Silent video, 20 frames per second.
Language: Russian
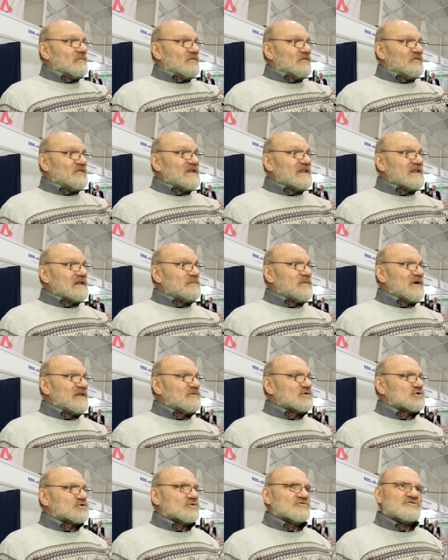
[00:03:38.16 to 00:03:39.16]
Видно по
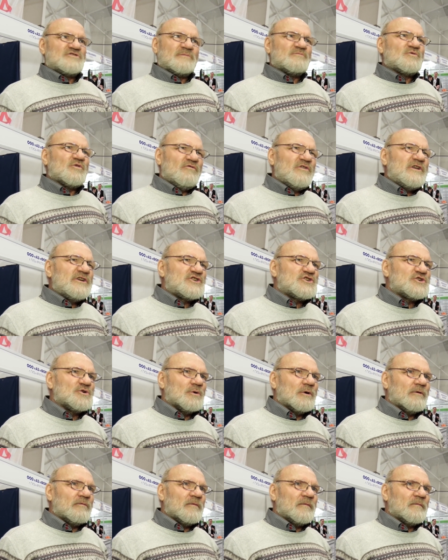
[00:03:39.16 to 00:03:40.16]
нему, что он чем-то
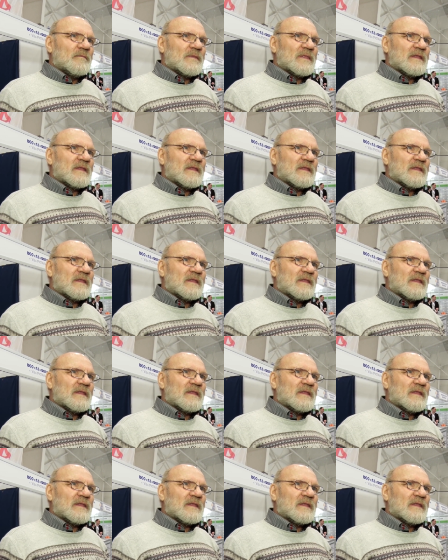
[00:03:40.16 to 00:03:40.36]
увлечен.